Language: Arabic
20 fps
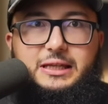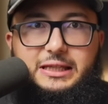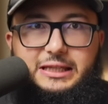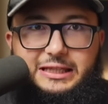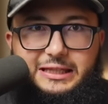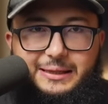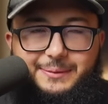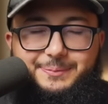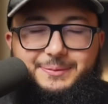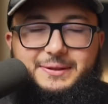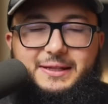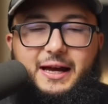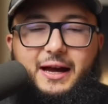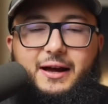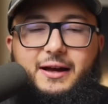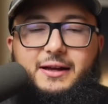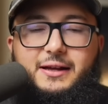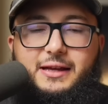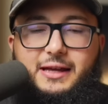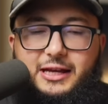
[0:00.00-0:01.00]
يبدأ
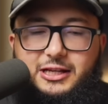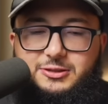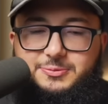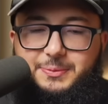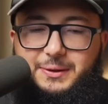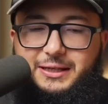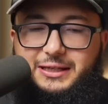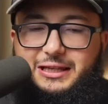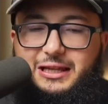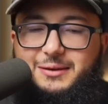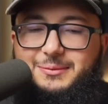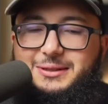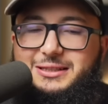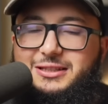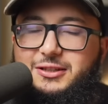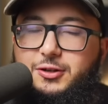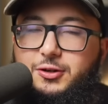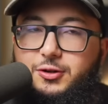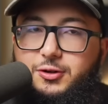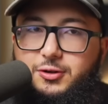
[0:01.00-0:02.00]
ايش معنى كلمة
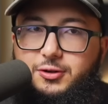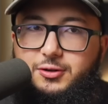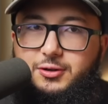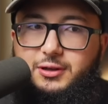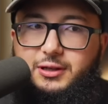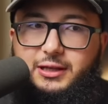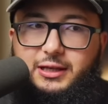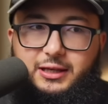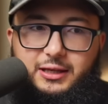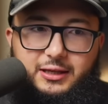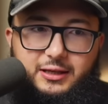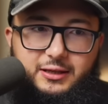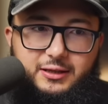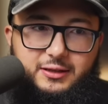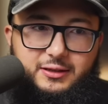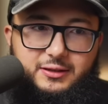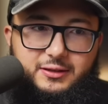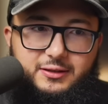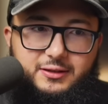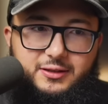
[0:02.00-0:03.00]
early
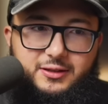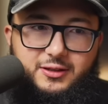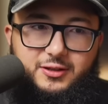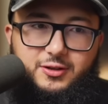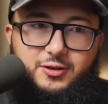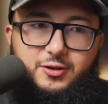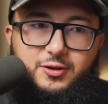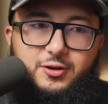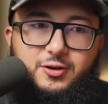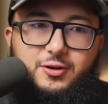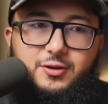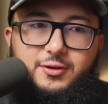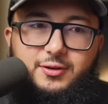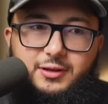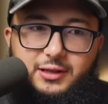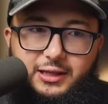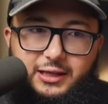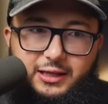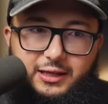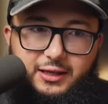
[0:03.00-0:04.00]

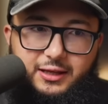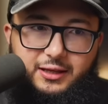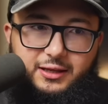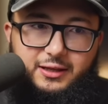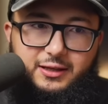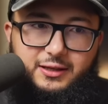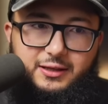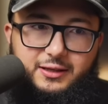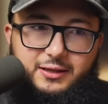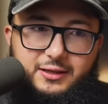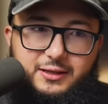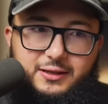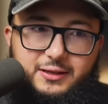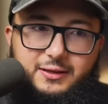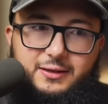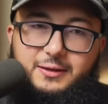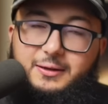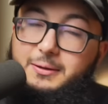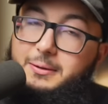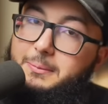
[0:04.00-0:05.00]
early
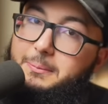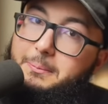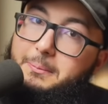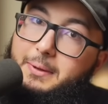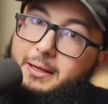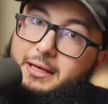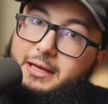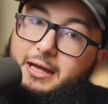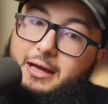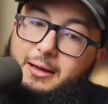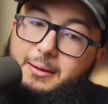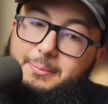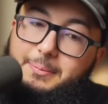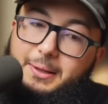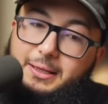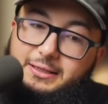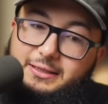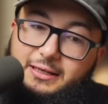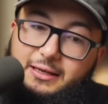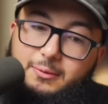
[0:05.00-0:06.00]
معناها
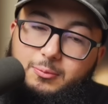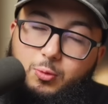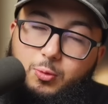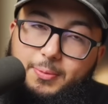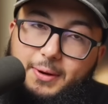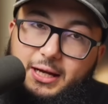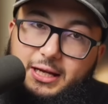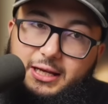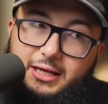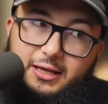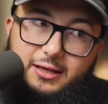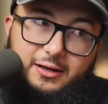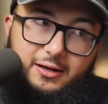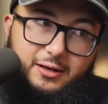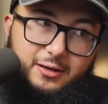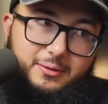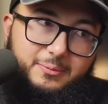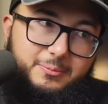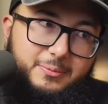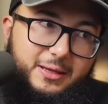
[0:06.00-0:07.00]
بدري
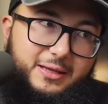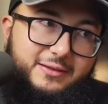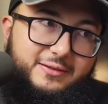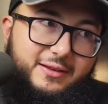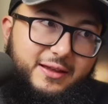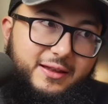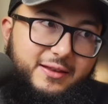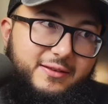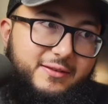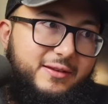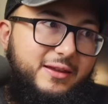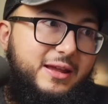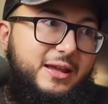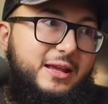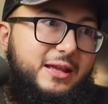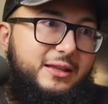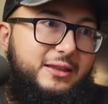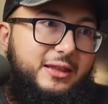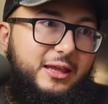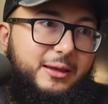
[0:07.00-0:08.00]
مبكرا ميك سنس
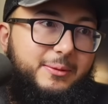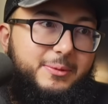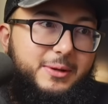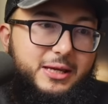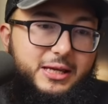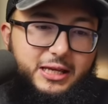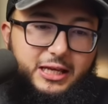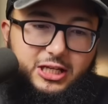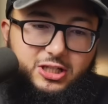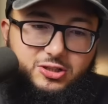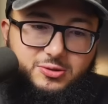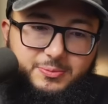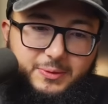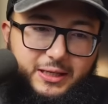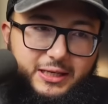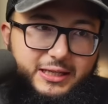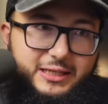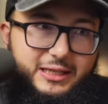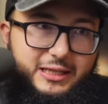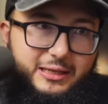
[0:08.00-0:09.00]
طيب ايش
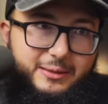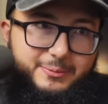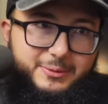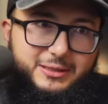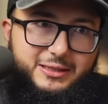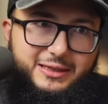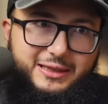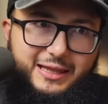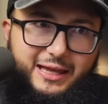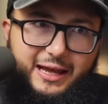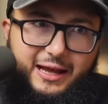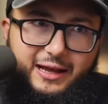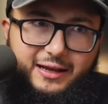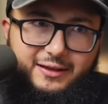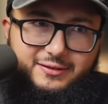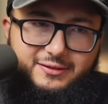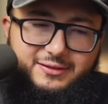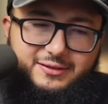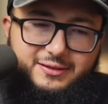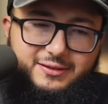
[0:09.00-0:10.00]
معنى كلمة
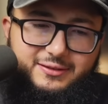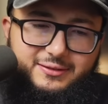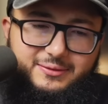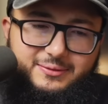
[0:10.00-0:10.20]
last